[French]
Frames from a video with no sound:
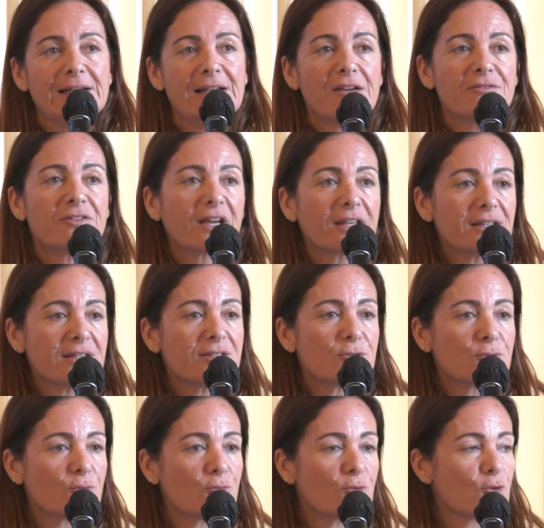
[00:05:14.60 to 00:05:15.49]
La vraie
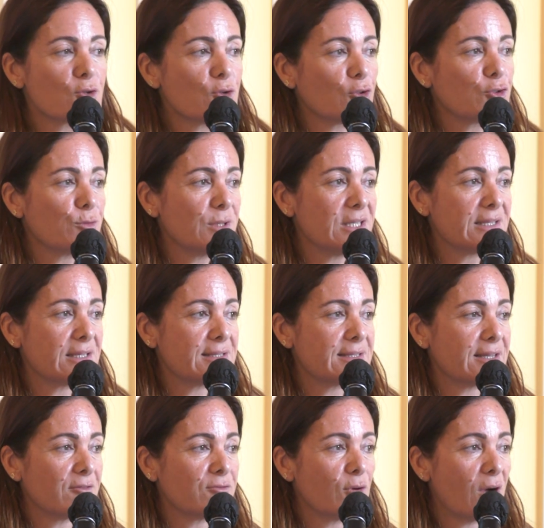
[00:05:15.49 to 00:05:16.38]
question aujourd'hui, c'est
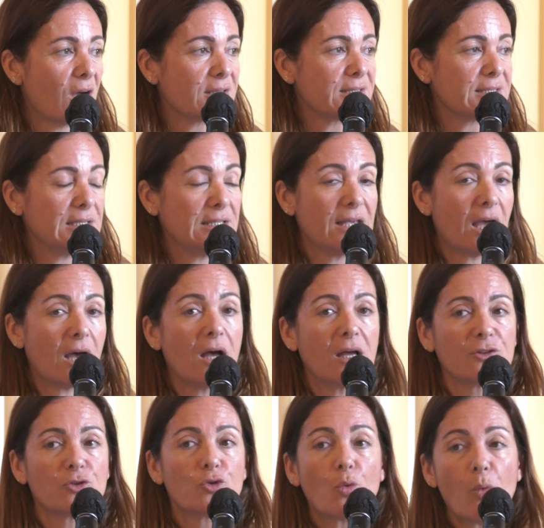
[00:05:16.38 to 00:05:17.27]
de savoir s'il y a
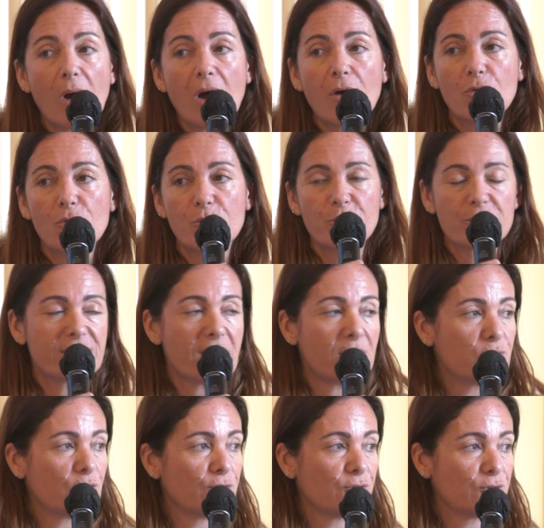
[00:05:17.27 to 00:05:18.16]
un droit
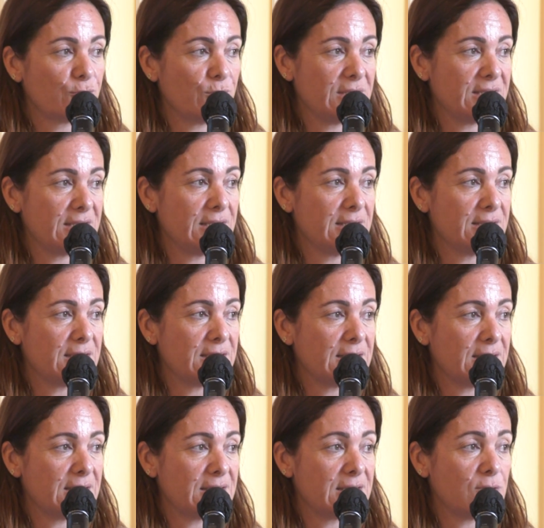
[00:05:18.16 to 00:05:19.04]
opposable au suicide,
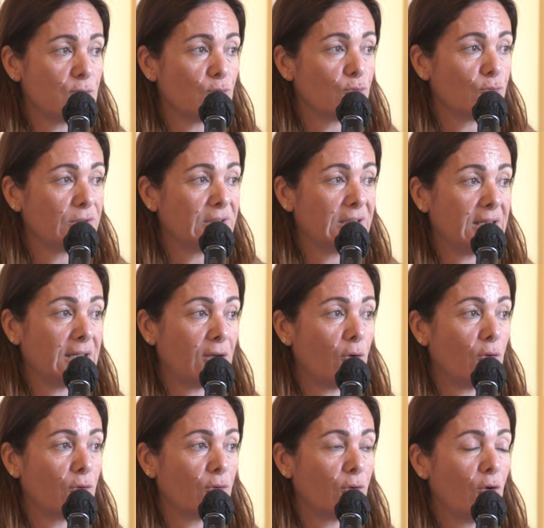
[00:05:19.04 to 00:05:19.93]
si, si on, est
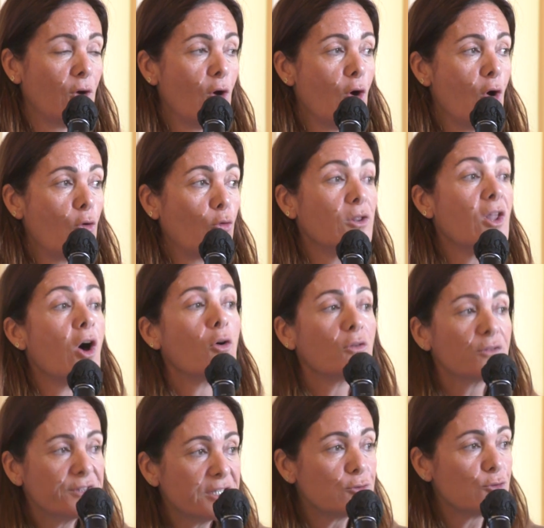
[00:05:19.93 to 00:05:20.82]
en, on a
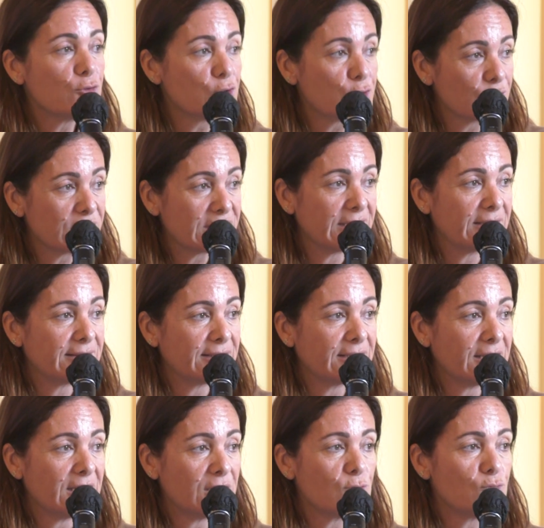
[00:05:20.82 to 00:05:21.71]
envie d'une
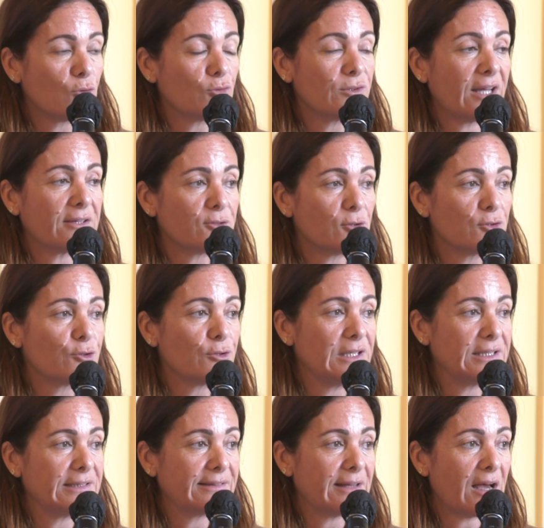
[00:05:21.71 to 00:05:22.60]
société où on attend de
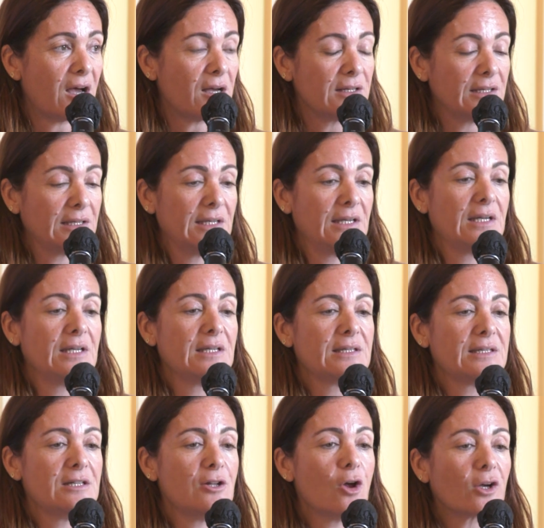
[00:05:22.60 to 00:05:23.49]
l'État
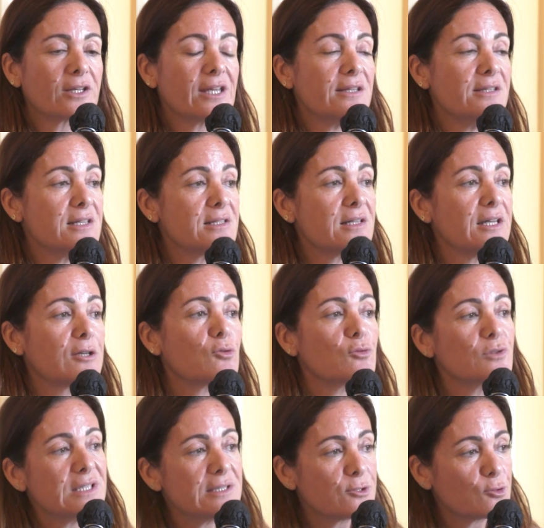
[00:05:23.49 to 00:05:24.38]
qu'il organise les
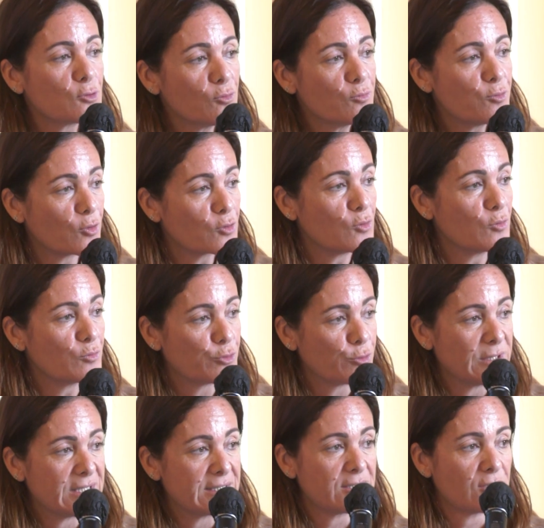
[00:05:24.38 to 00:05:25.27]
conditions pour qu'on
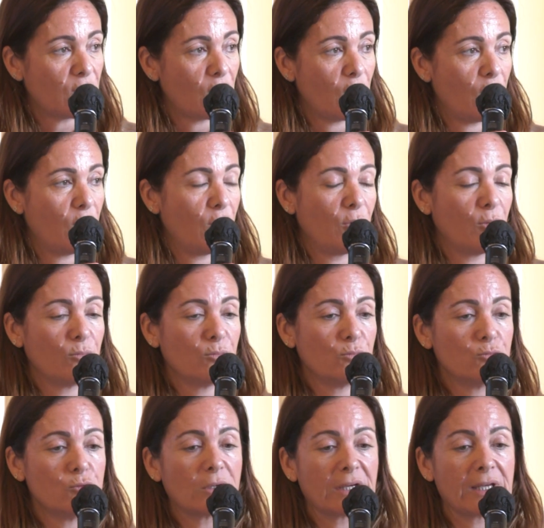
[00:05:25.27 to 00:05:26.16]
puisse euh,
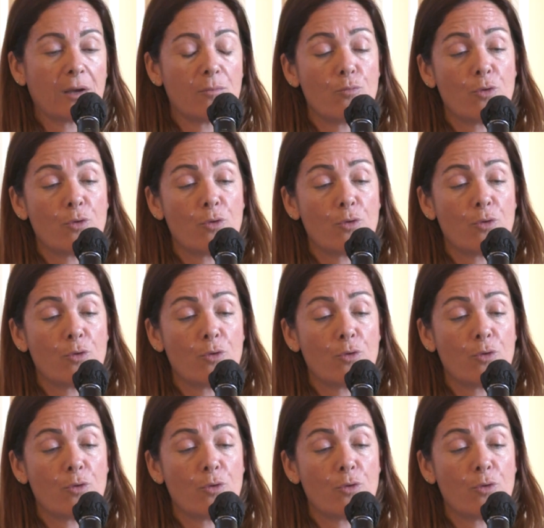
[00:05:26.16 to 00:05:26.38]
mourir.